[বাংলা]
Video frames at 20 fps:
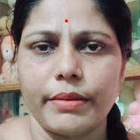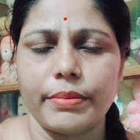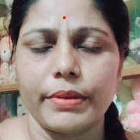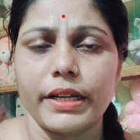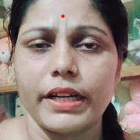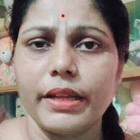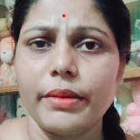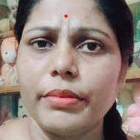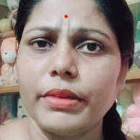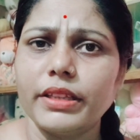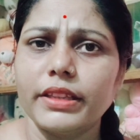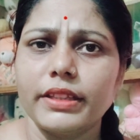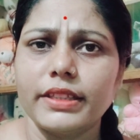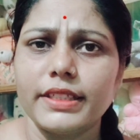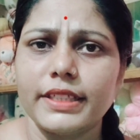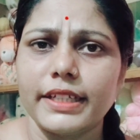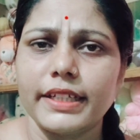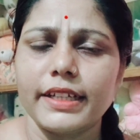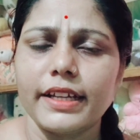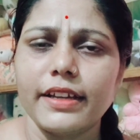ব্যাপার এবার
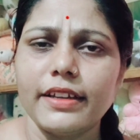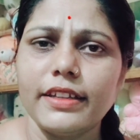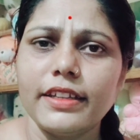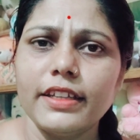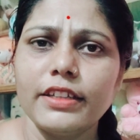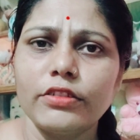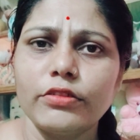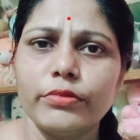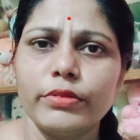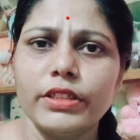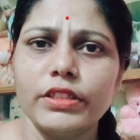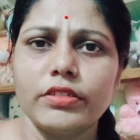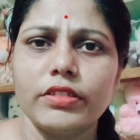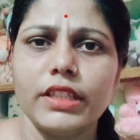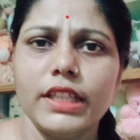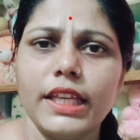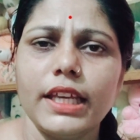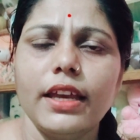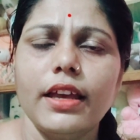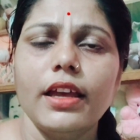সেটা নিয়ে তুমি
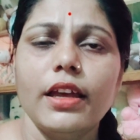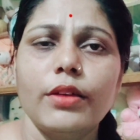যদি